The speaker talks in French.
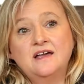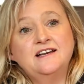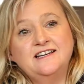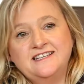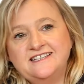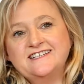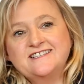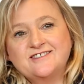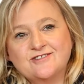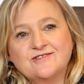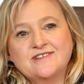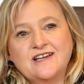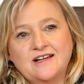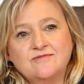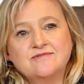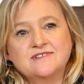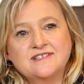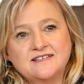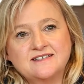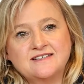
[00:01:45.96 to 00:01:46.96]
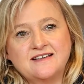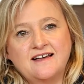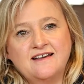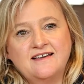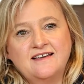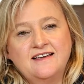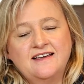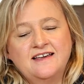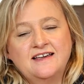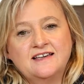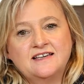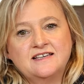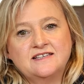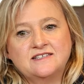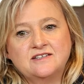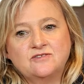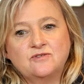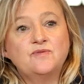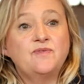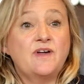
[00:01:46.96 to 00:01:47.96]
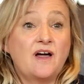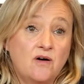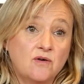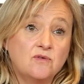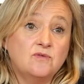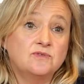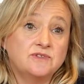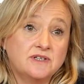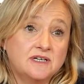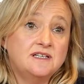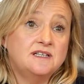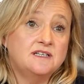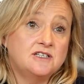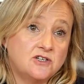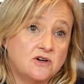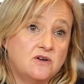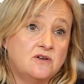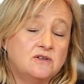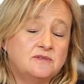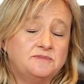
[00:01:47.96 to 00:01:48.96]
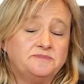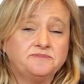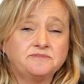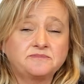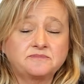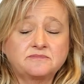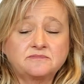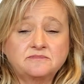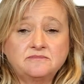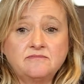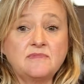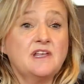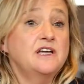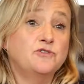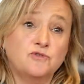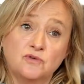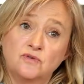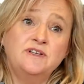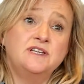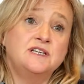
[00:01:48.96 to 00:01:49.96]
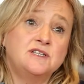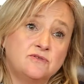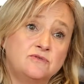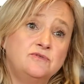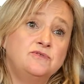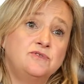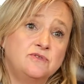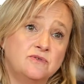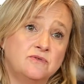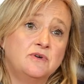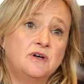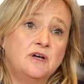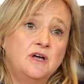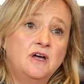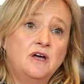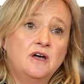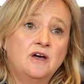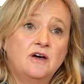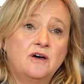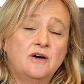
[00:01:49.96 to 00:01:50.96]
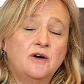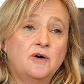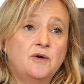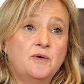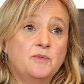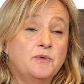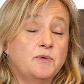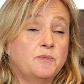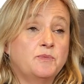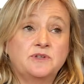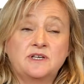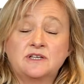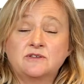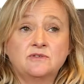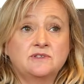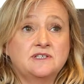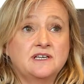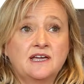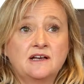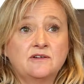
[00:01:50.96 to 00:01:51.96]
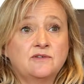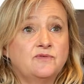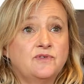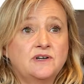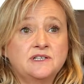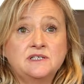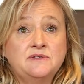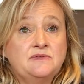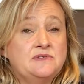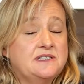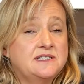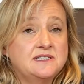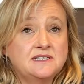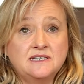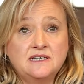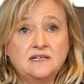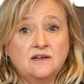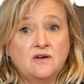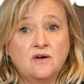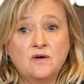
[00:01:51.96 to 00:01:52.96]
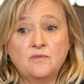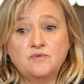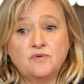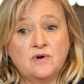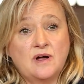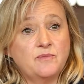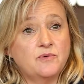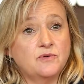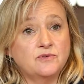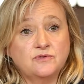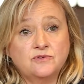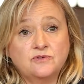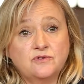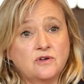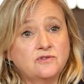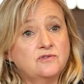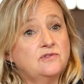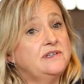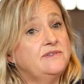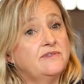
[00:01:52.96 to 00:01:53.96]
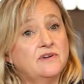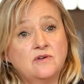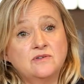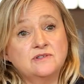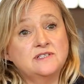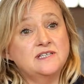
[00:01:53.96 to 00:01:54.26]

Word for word: L'idée de ce salon, c'est ça, c'est de faire rencontrer des gens et de trouver des solutions. Euh, peut-être que c'est quelquefois difficile euh, pour un producteur de livrer en